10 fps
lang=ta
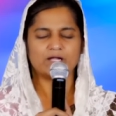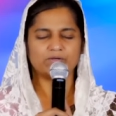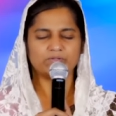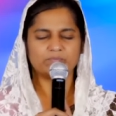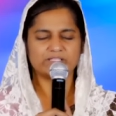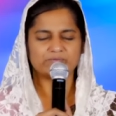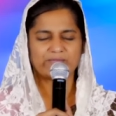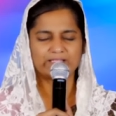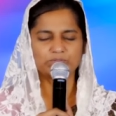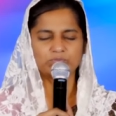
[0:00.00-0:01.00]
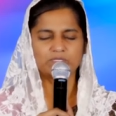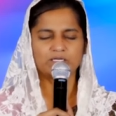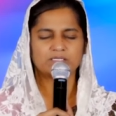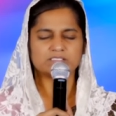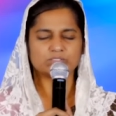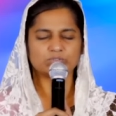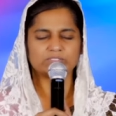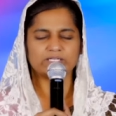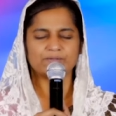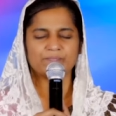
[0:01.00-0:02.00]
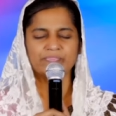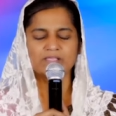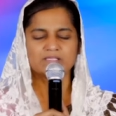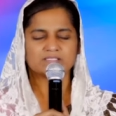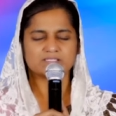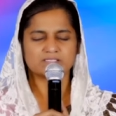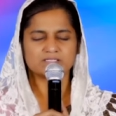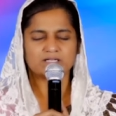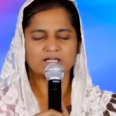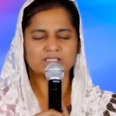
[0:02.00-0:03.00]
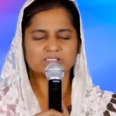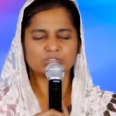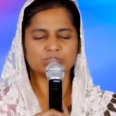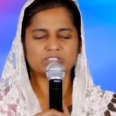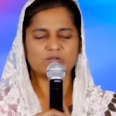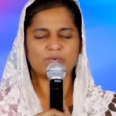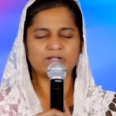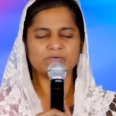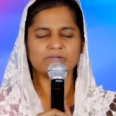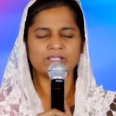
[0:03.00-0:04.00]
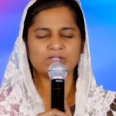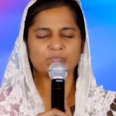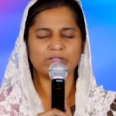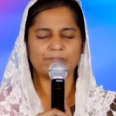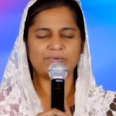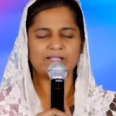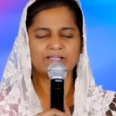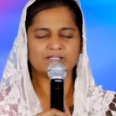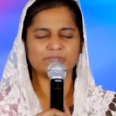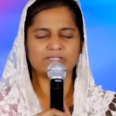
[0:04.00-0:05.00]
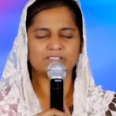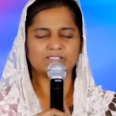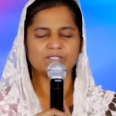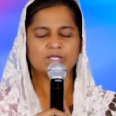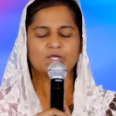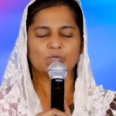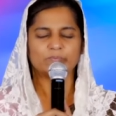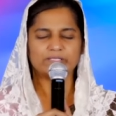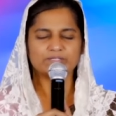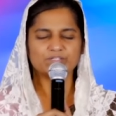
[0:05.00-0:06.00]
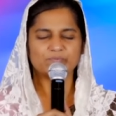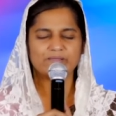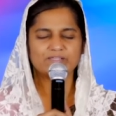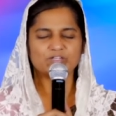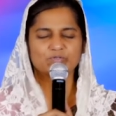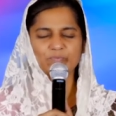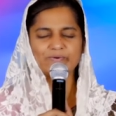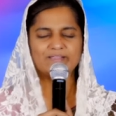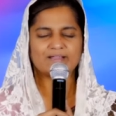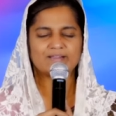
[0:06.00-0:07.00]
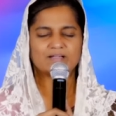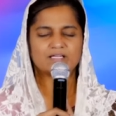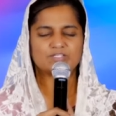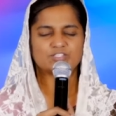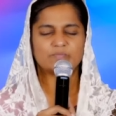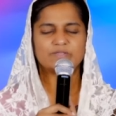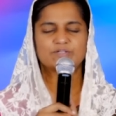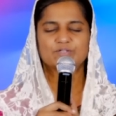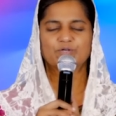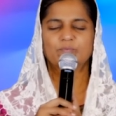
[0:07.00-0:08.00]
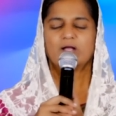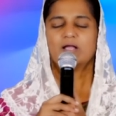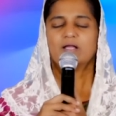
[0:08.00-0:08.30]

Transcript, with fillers: ஆண்டவர் பிரதர் மேத்யூவுக்காக ஸ்தோத்திரம் சிஸ்டருக்காக ஸ்தோத்திரம் ஆண்டவரே நம்முடைய பிள்ளைகள் மீது நம்முடைய கிருபை இருக்கும்படியாய் நாங்கள் ஜெபிக்கிறோம்